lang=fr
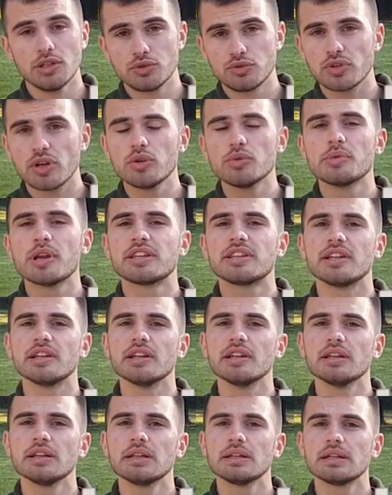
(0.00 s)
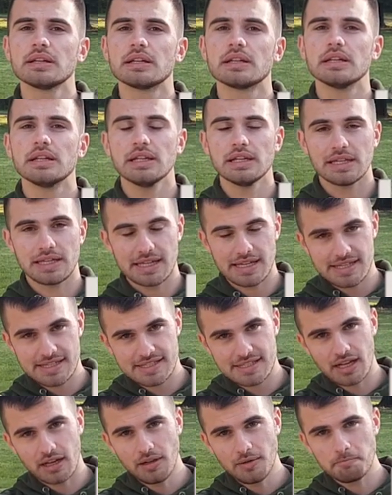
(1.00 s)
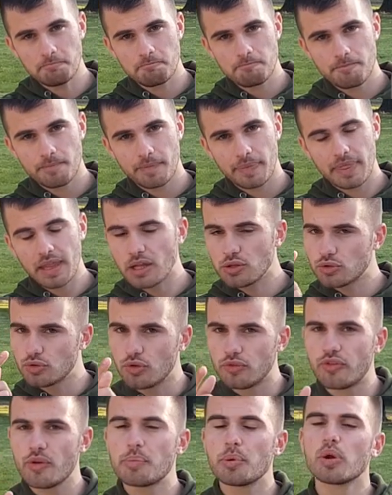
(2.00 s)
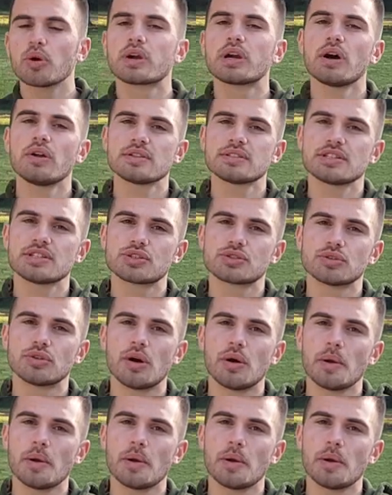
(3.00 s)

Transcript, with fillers: tu allumes la télé. Et ça, tu le fais pendant 45 jours.